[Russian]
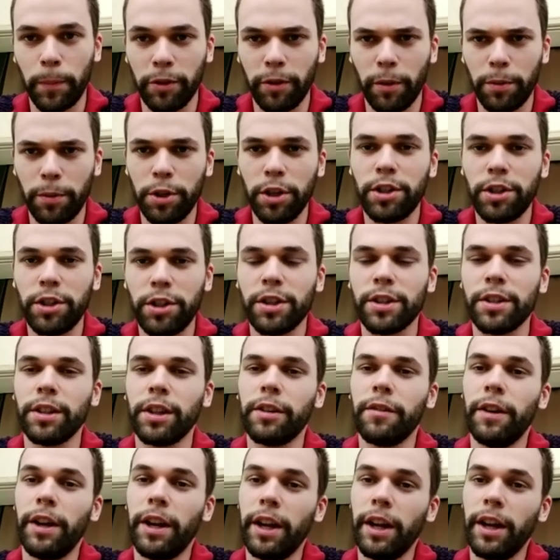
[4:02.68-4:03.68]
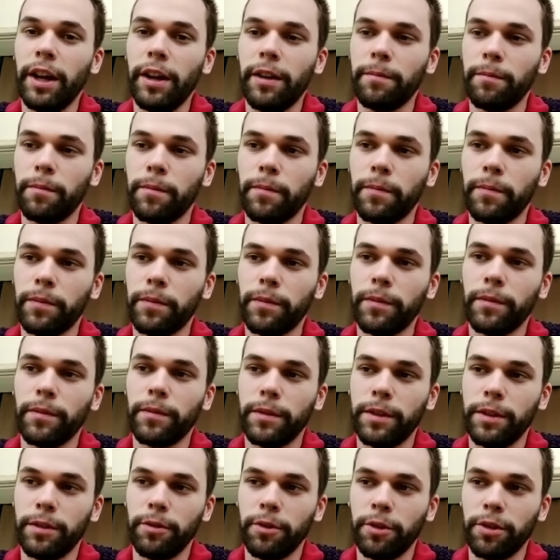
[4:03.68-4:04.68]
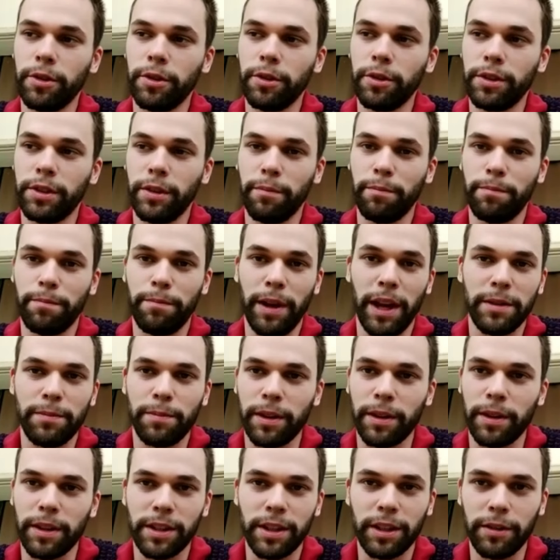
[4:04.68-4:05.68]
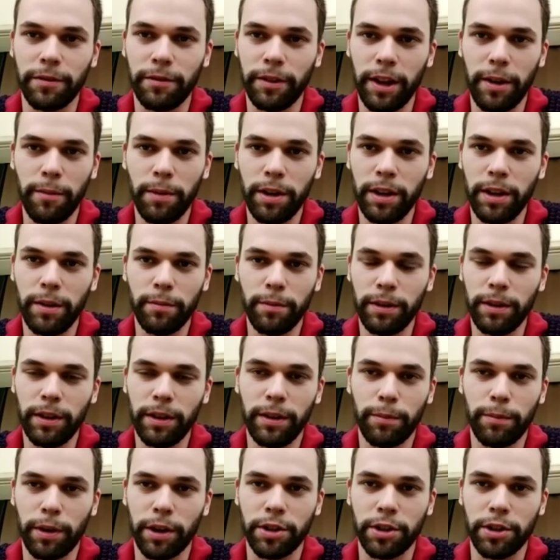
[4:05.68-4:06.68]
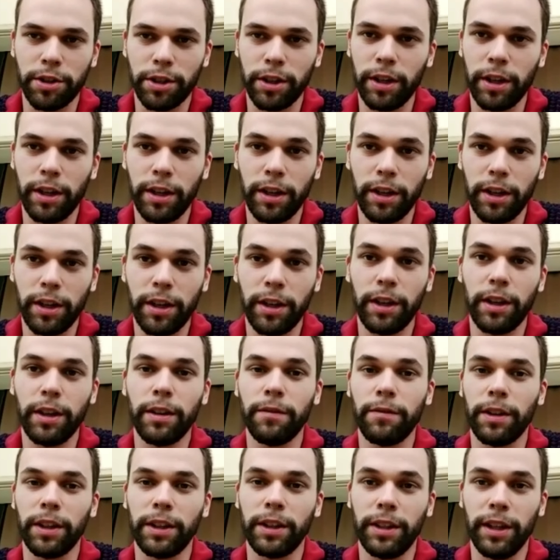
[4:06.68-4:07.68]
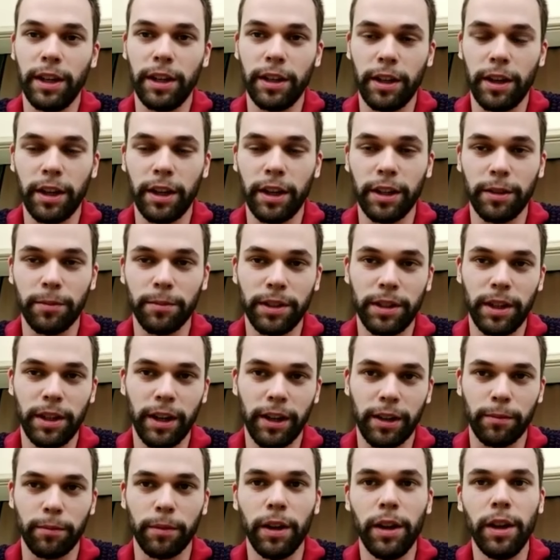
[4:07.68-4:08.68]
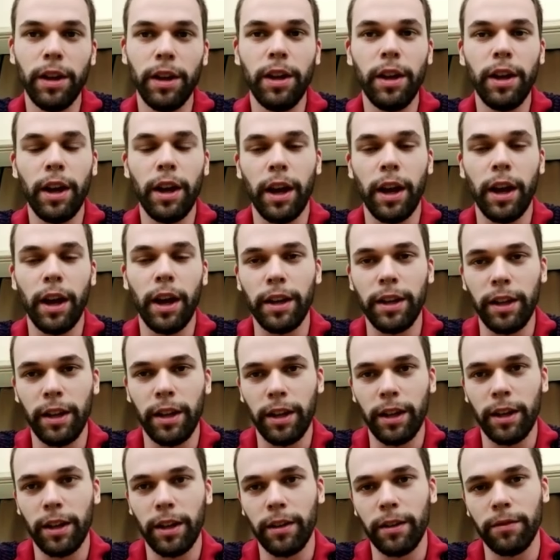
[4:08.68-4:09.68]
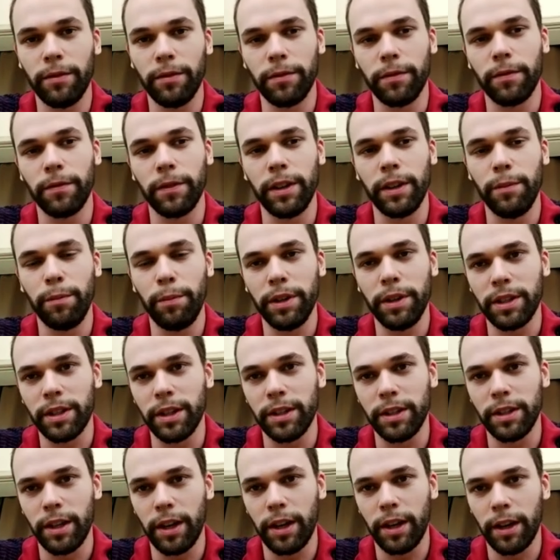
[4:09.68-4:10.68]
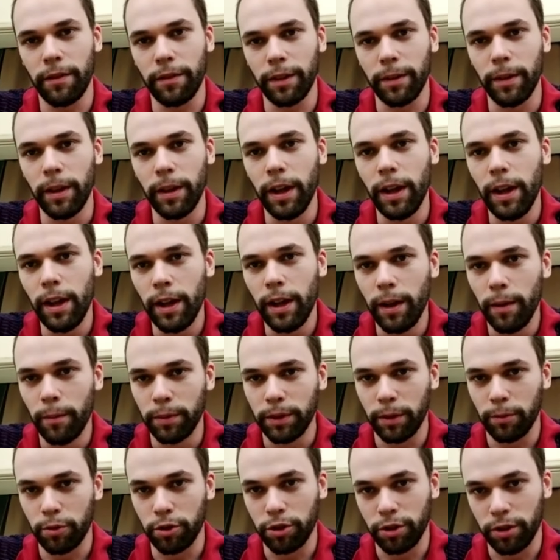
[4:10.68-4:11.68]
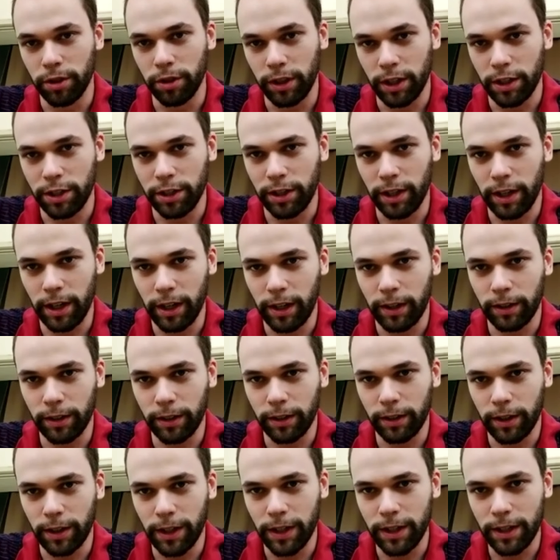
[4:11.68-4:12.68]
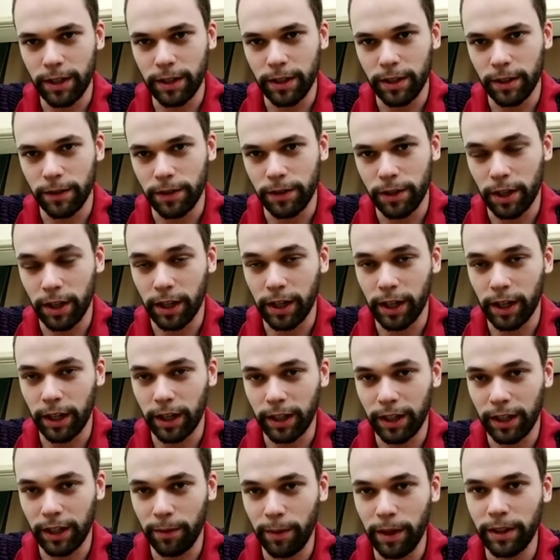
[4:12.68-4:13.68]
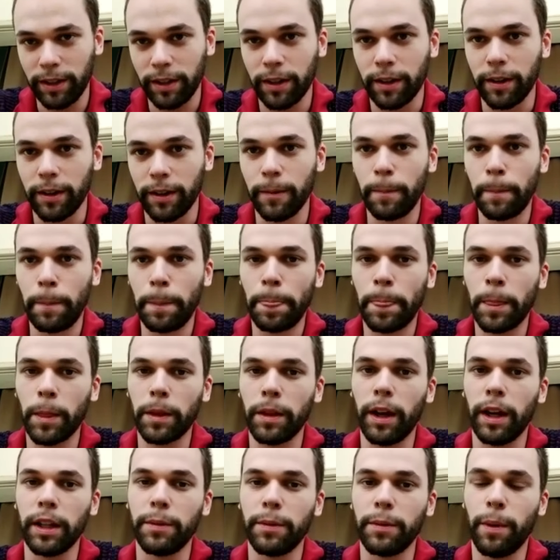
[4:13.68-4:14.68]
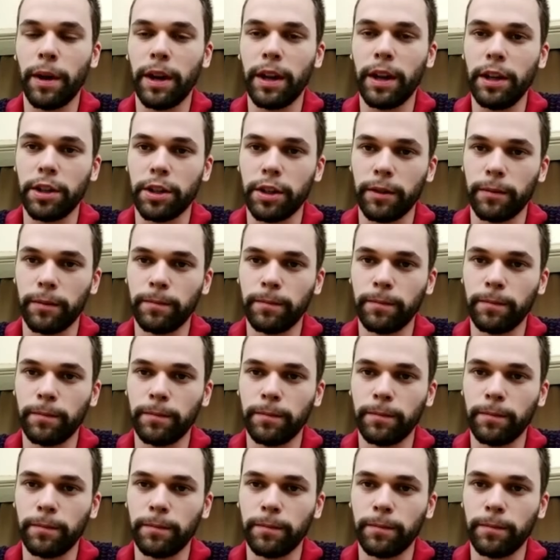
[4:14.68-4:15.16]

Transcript: вообще, честно говоря, 95% времени мы прожили в отеле рядом с треком, а не в Олимпийской деревне. Потому mm-hmm. что наш трек находился в 40 километрах от Парижа.